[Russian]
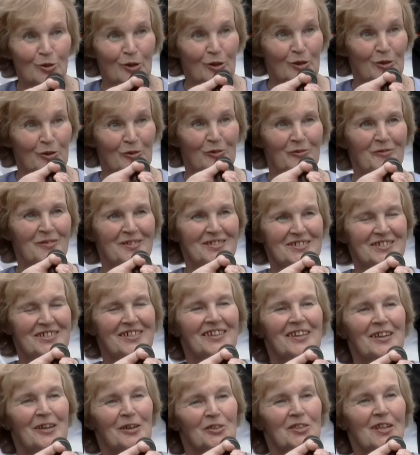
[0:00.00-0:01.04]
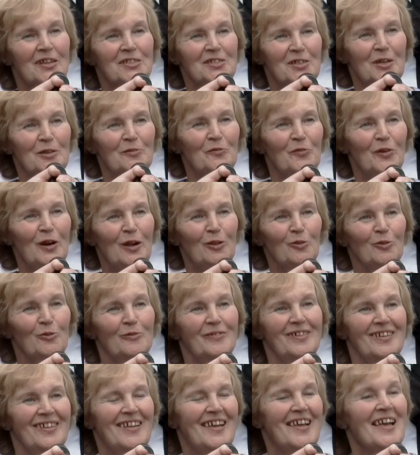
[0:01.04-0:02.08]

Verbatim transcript: Эдуардович, э, Татьяна Фролова.